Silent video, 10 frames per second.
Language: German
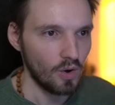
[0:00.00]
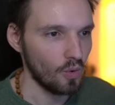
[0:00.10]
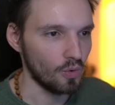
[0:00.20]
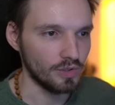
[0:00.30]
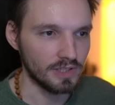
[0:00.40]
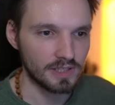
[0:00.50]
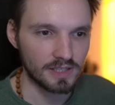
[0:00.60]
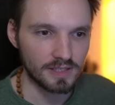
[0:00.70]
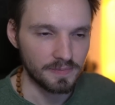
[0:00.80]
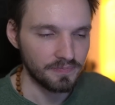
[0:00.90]
Und
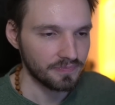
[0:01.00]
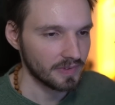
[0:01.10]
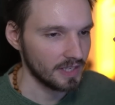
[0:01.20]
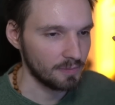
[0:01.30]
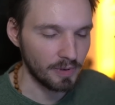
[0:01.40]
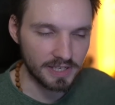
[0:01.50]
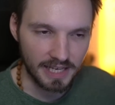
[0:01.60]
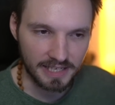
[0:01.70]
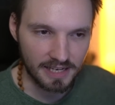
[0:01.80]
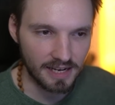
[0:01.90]
ich bin
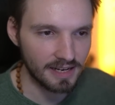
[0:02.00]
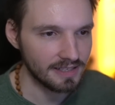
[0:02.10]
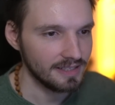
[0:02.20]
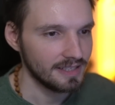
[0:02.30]
reingegangen